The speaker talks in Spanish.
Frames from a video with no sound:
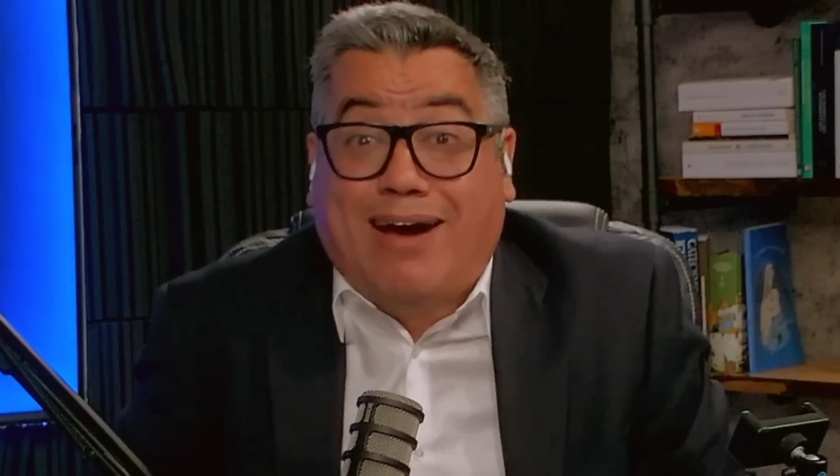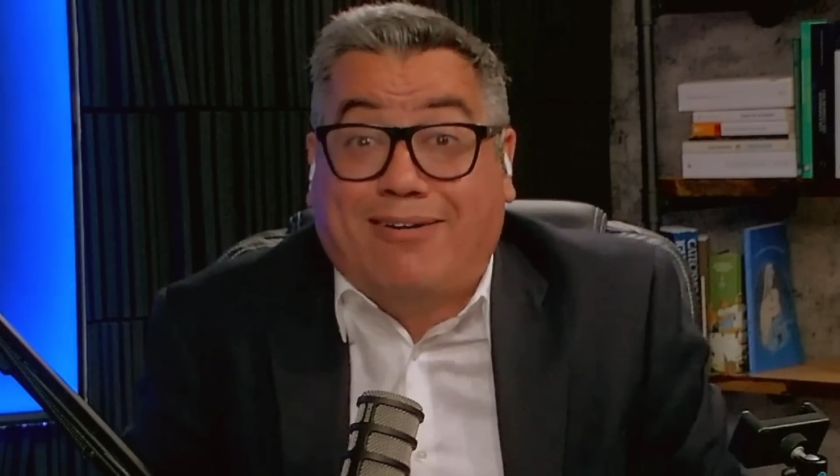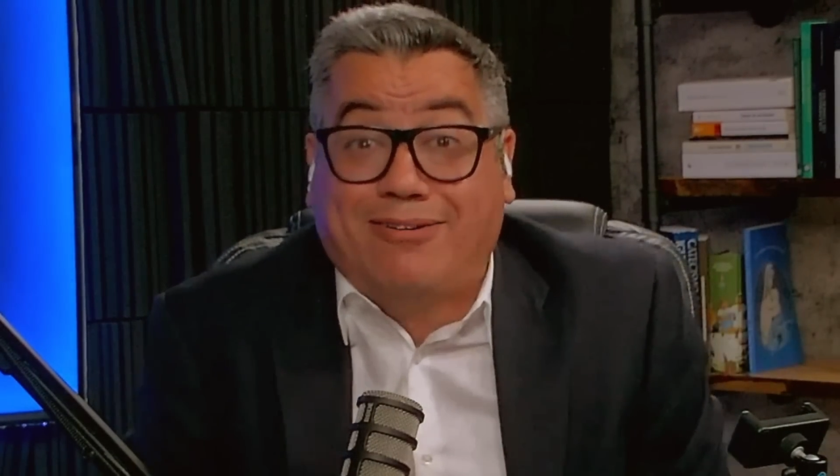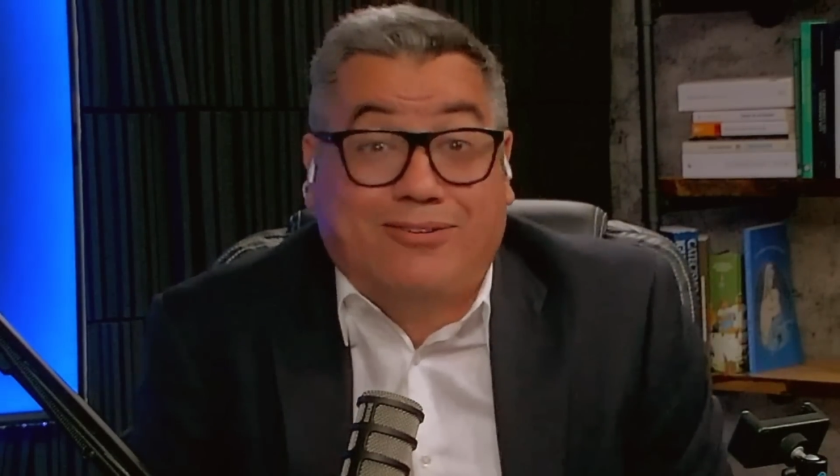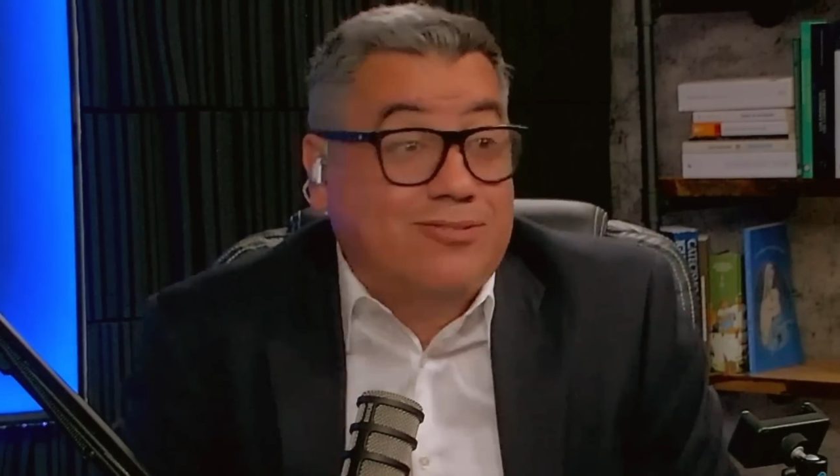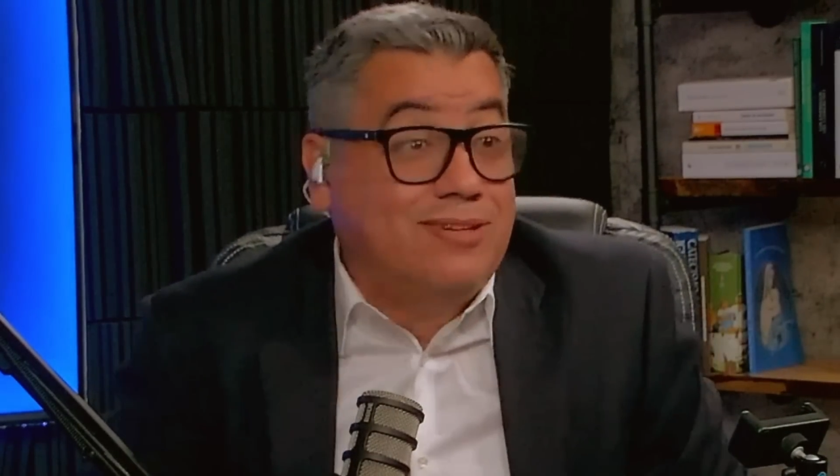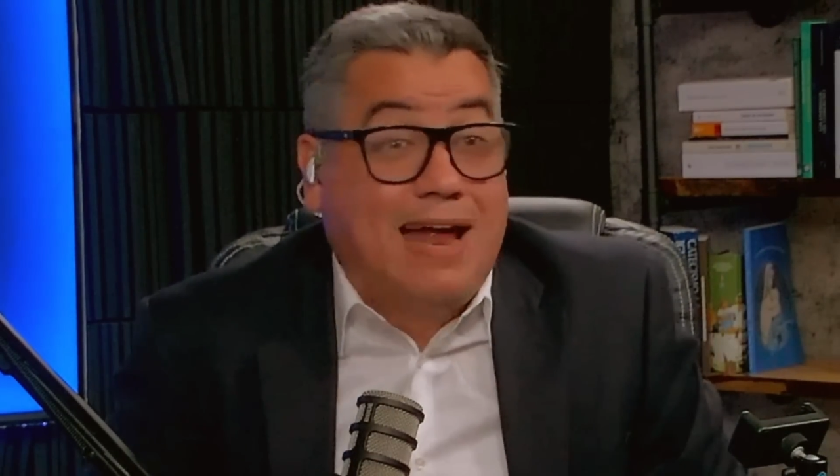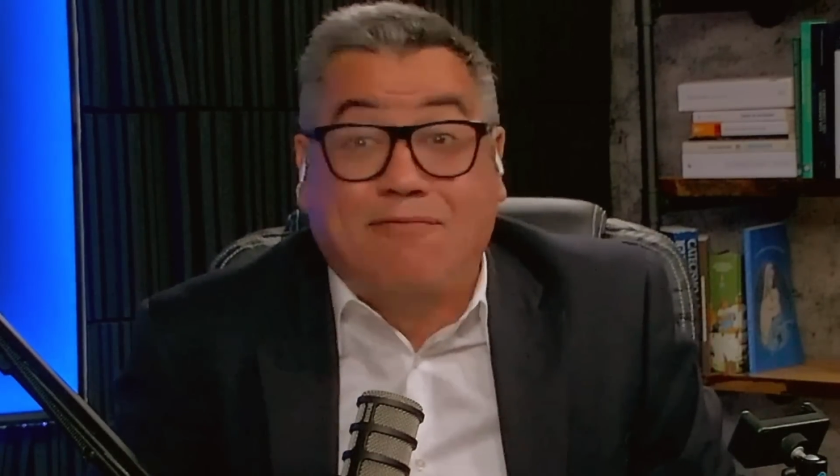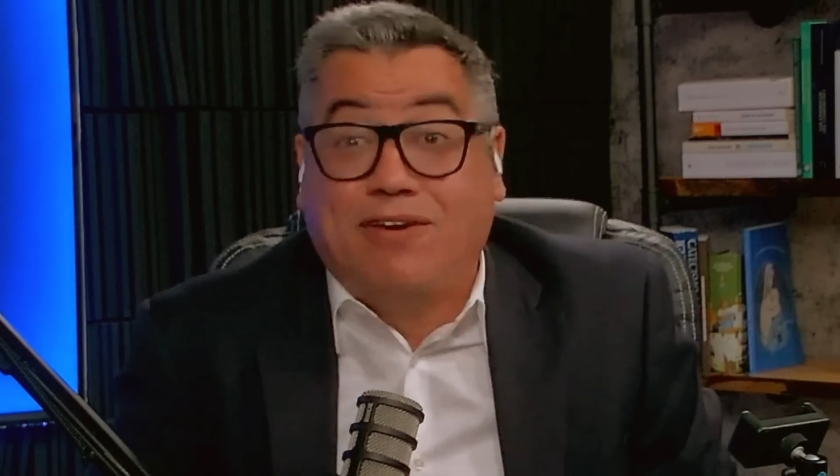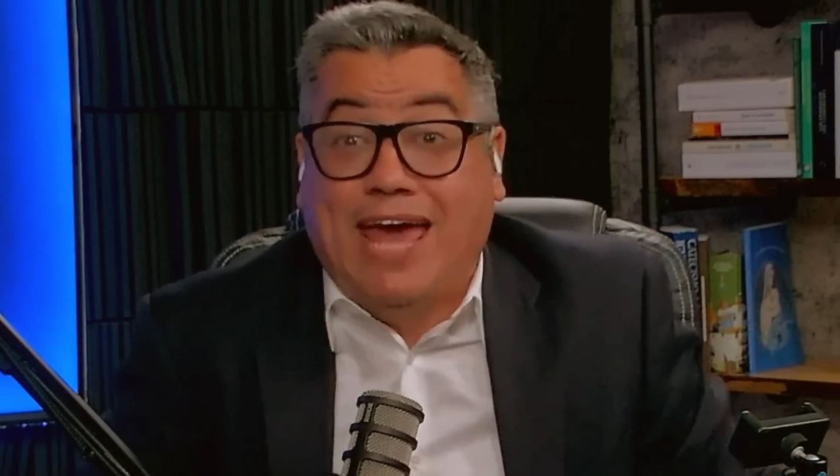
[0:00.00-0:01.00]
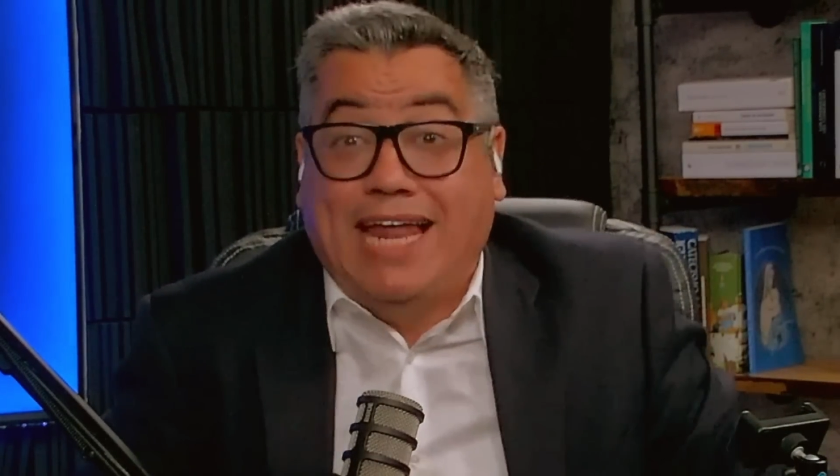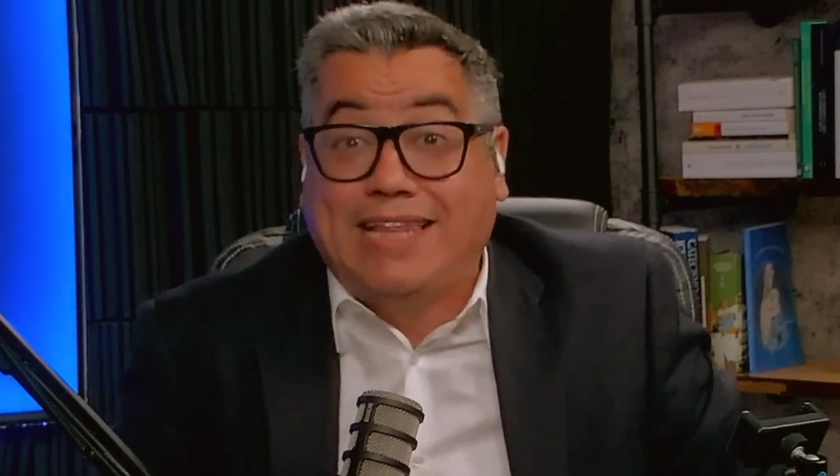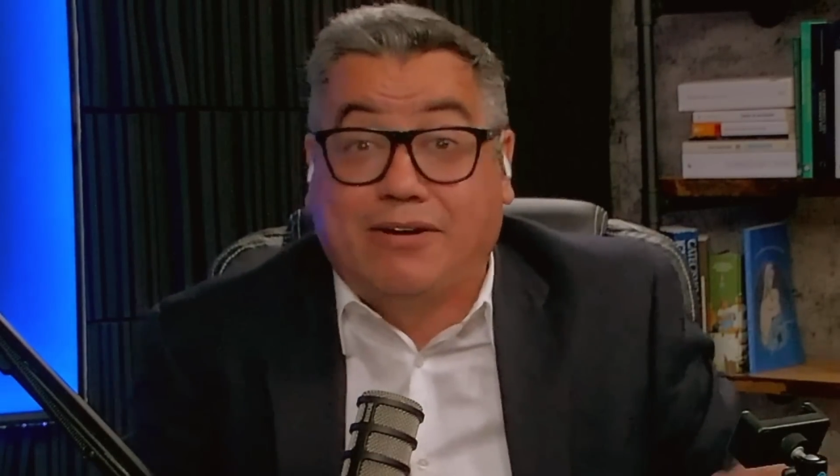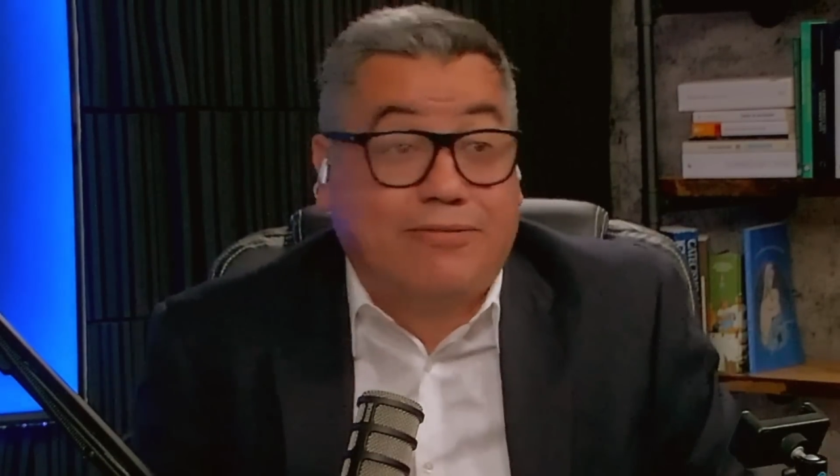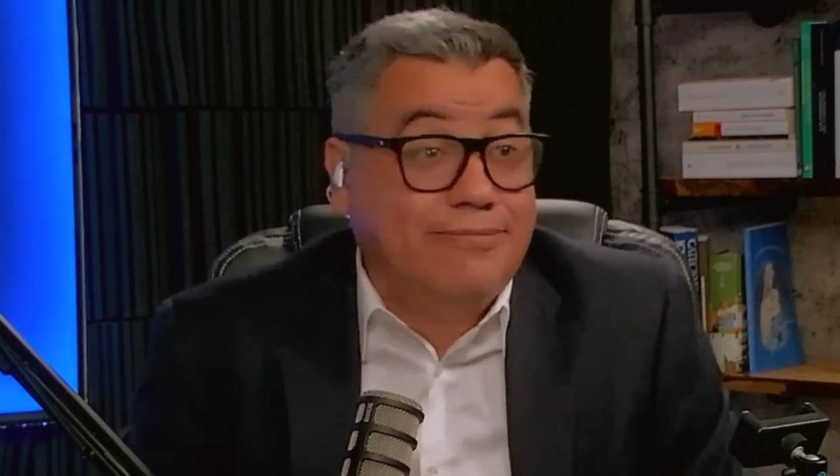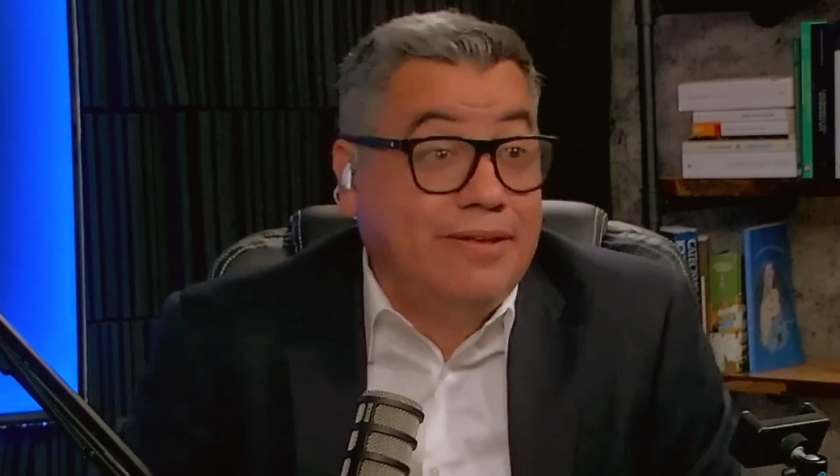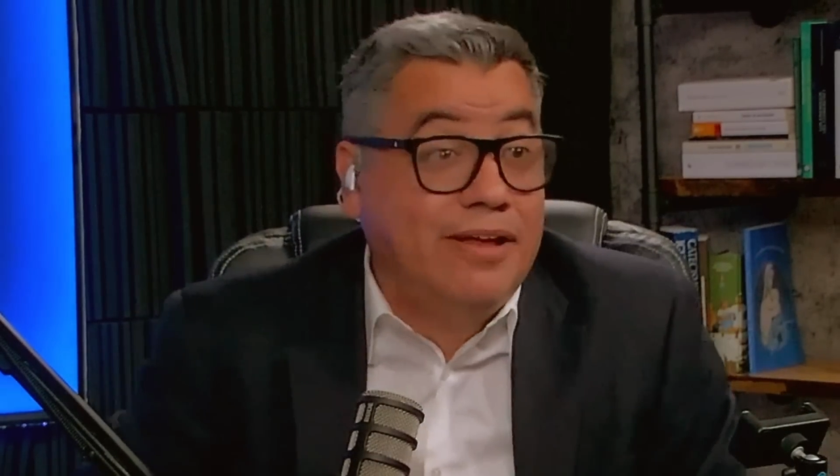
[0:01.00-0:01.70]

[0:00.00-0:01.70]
con, con Transfiérete, con,